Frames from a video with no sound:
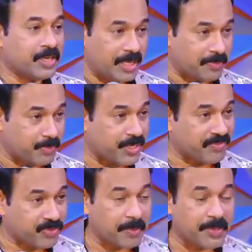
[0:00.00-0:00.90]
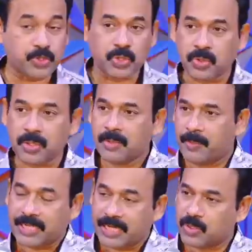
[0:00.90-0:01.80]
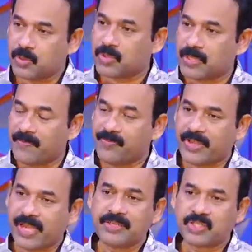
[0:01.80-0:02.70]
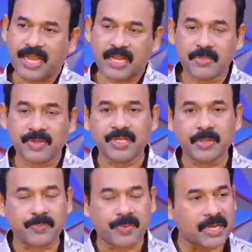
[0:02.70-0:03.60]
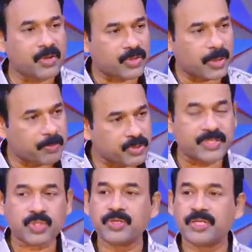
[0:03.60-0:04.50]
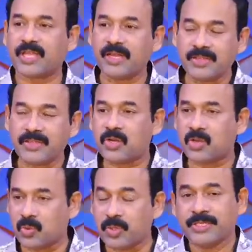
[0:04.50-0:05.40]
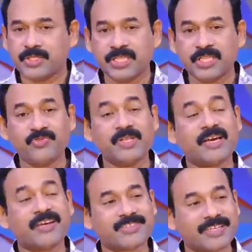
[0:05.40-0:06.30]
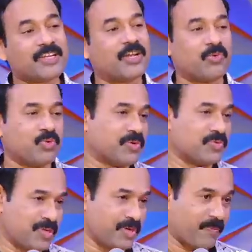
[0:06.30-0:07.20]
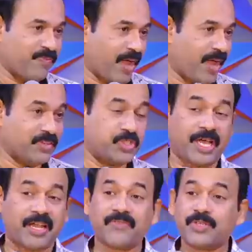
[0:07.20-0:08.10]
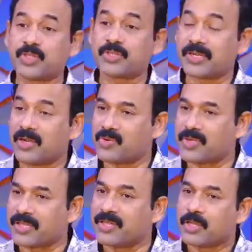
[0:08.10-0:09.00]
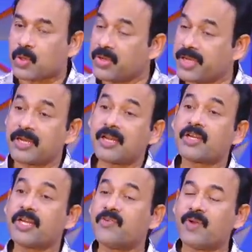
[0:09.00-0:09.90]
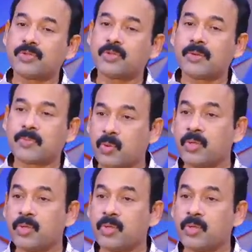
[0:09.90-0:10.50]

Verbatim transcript: నొప్పి ఎంత మంచిదో మనకు అర్థమవుతుంది కానీ చాలామంది పిల్లలు తప్పు చేస్తుంటే తల్లిదండ్రులు చిద్విలాసంగా నవ్వుతూ ఉంటారు అది చాలా విచిత్రంగా ఉంటుంది కొన్ని ఇండ్లకు నేను వెళ్తున్నప్పుడు